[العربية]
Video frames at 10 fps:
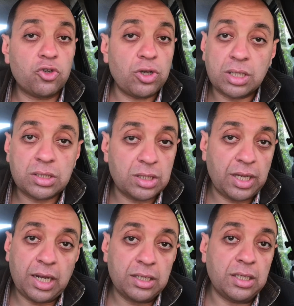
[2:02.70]
شخص
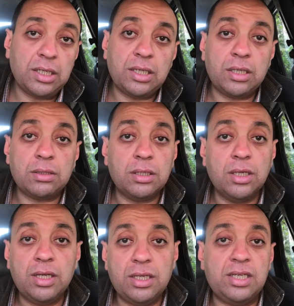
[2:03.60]
يعني
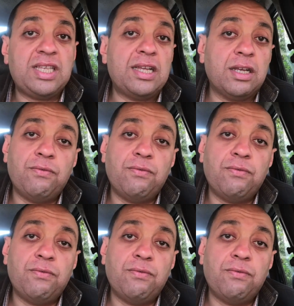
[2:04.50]
يساعدك